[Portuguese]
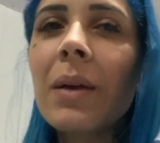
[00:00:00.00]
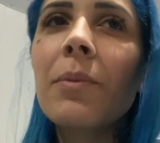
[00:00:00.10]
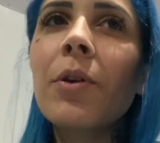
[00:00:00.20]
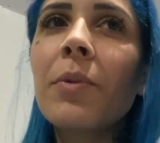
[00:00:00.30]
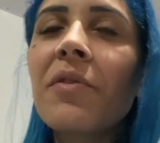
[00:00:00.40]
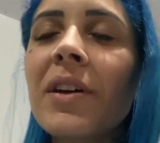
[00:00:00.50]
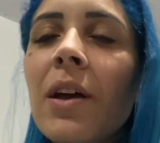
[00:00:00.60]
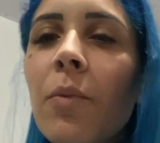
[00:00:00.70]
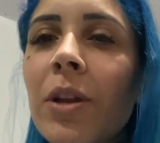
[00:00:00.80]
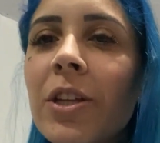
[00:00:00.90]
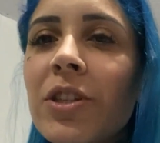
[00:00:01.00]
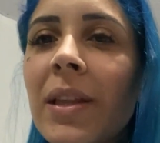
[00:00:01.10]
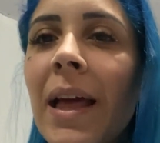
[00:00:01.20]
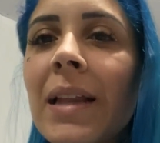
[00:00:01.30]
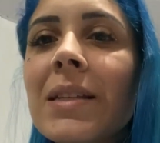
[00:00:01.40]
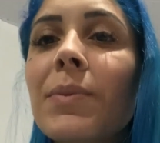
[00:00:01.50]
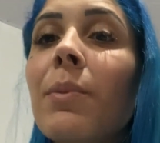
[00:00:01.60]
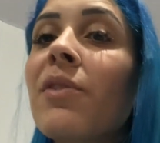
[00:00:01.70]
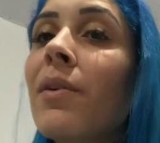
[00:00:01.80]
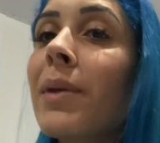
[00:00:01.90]
Meu irmão vai dar uma olhadinha nelas, a minha
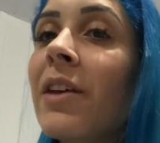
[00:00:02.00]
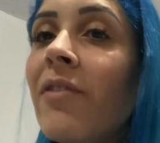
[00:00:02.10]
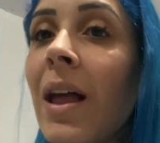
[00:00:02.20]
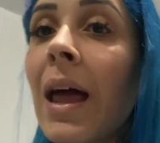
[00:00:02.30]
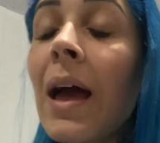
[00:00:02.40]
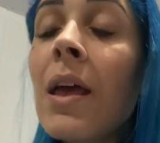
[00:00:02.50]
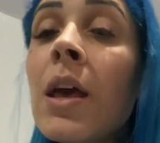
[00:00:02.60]
mãe vai me levar lá.